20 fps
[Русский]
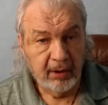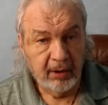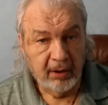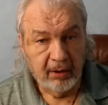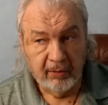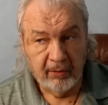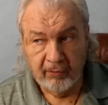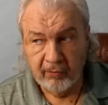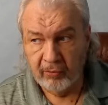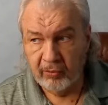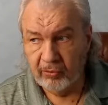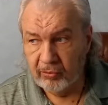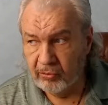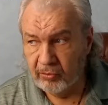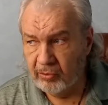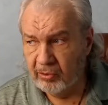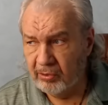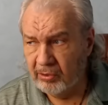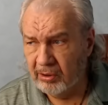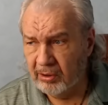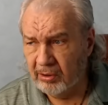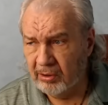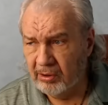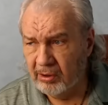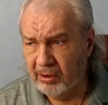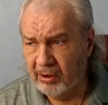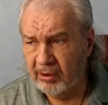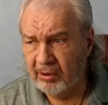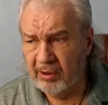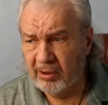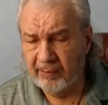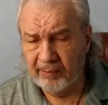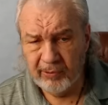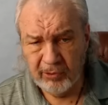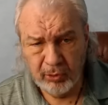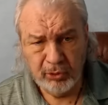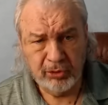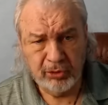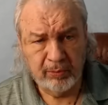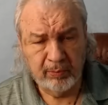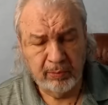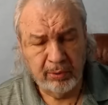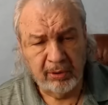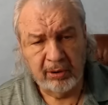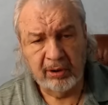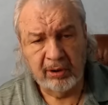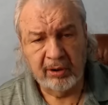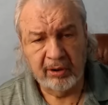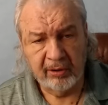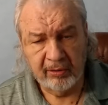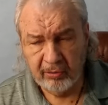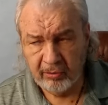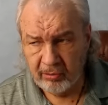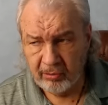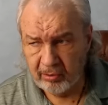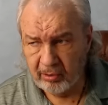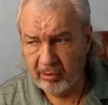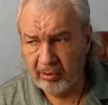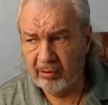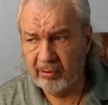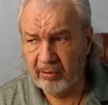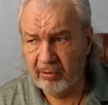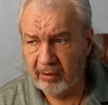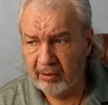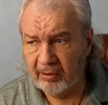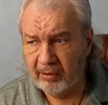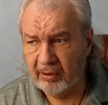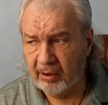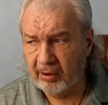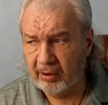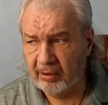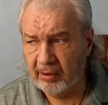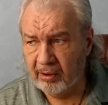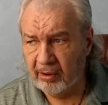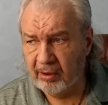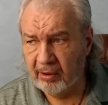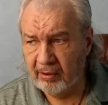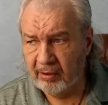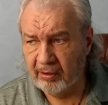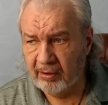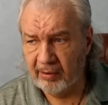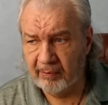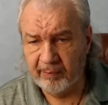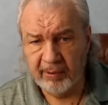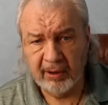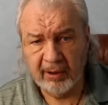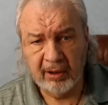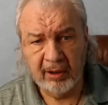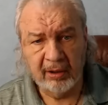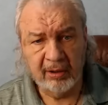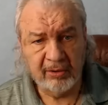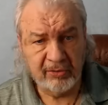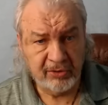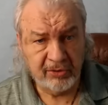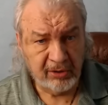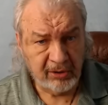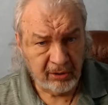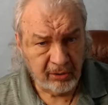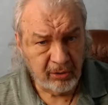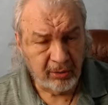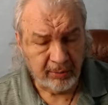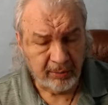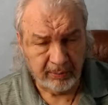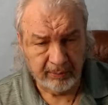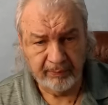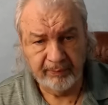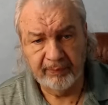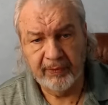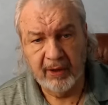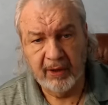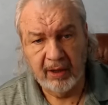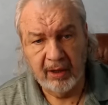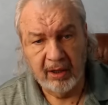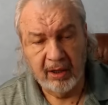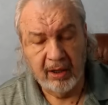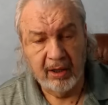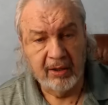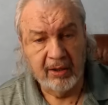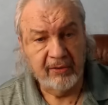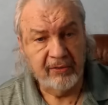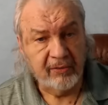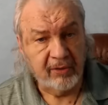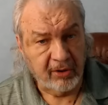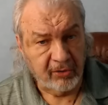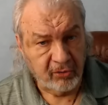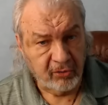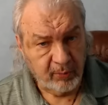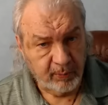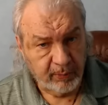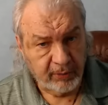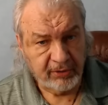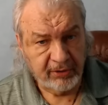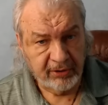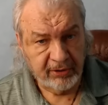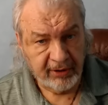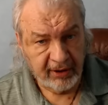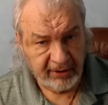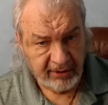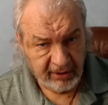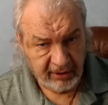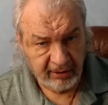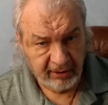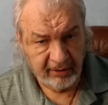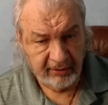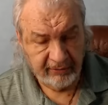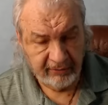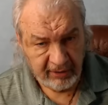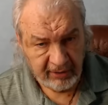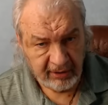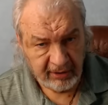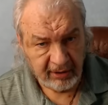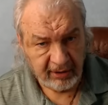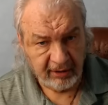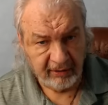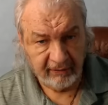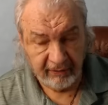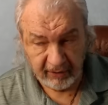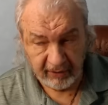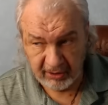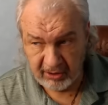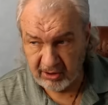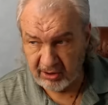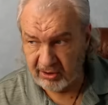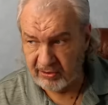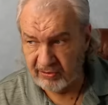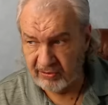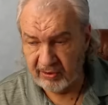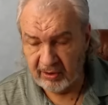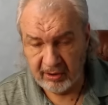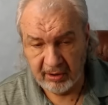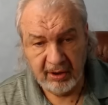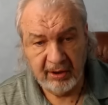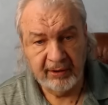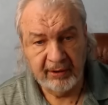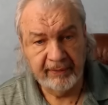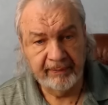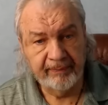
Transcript: Вот. Но Антарктика там тоже были, но Антарктика, она покрылась льдом сразу после ядерной войны, фактически, да.